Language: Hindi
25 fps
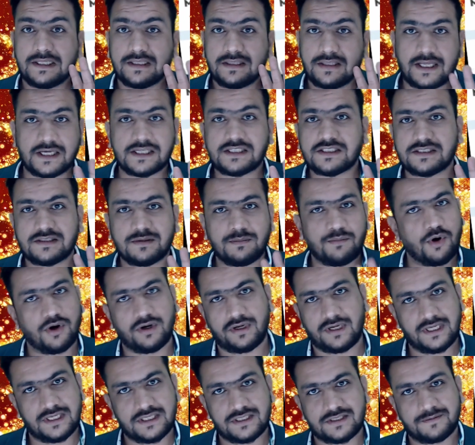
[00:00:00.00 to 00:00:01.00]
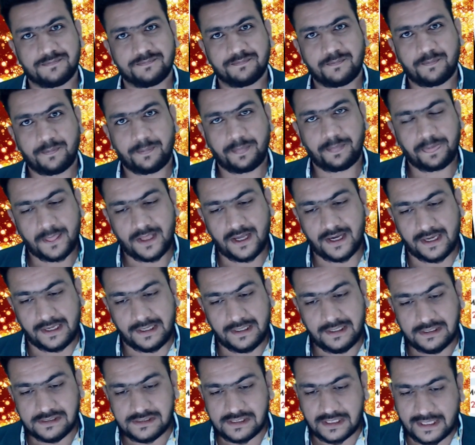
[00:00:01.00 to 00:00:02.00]
दस मॉक टेस्ट है
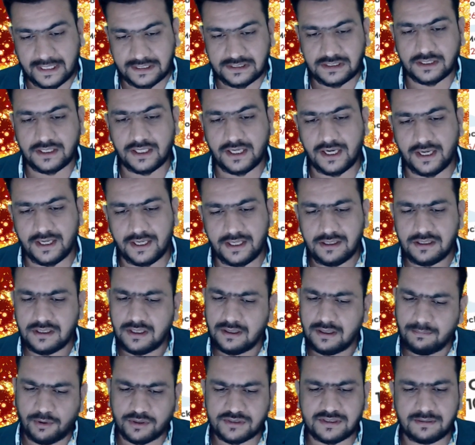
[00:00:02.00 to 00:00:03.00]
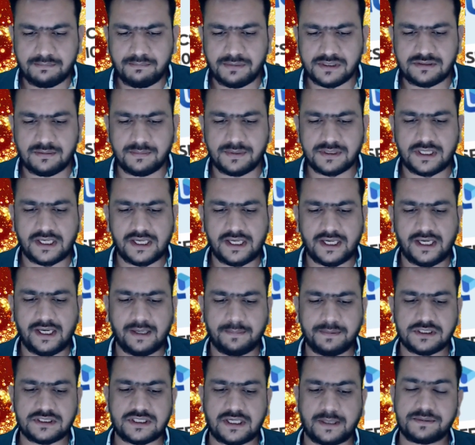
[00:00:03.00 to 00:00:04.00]
सर कैसे देना है बहुत सिंपल सिंपल तरीका यहाँ
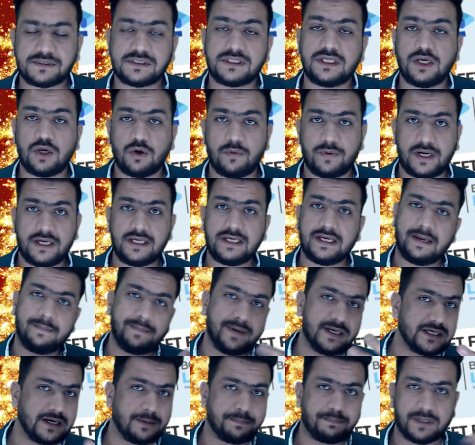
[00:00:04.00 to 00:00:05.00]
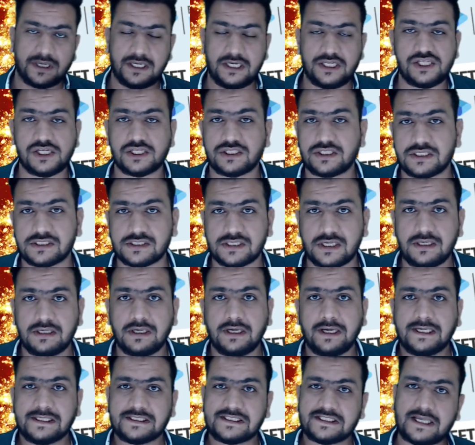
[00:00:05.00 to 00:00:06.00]
पे स्टेप्स दिए हुए हैं ये इमेज आप पढ़ लीजिए अच्छे से
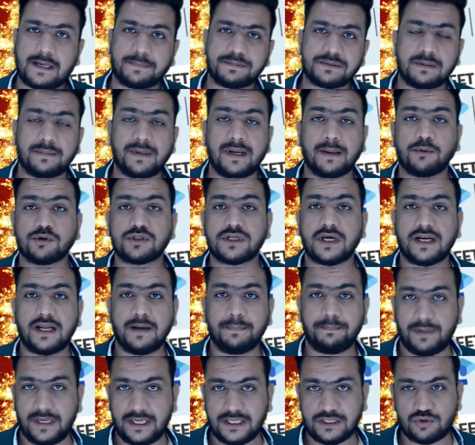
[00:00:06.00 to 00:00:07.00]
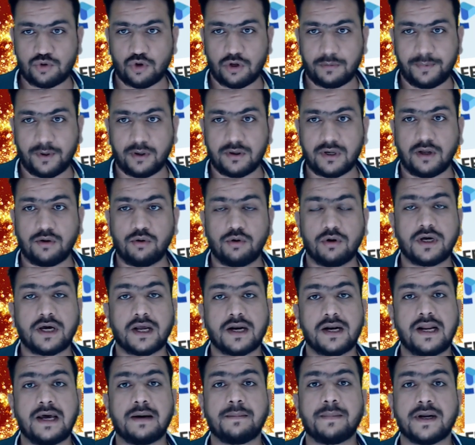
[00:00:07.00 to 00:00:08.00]
सबसे पहले आपको जाना है प्ले स्टोर पर और डाउनलोड
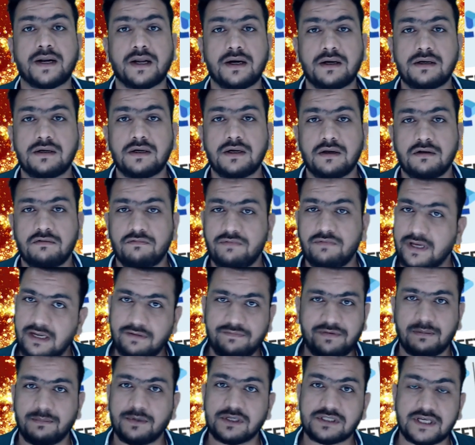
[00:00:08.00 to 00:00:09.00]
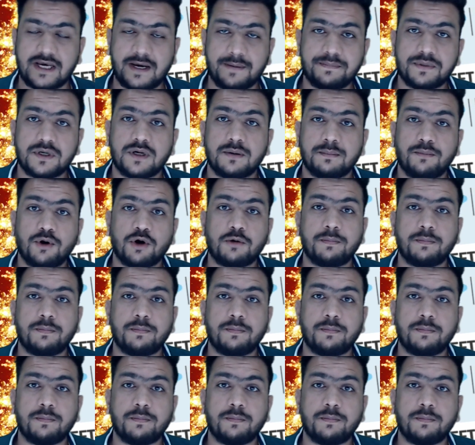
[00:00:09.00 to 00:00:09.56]
करना है हमारा वेरी फेमस ऐप बुक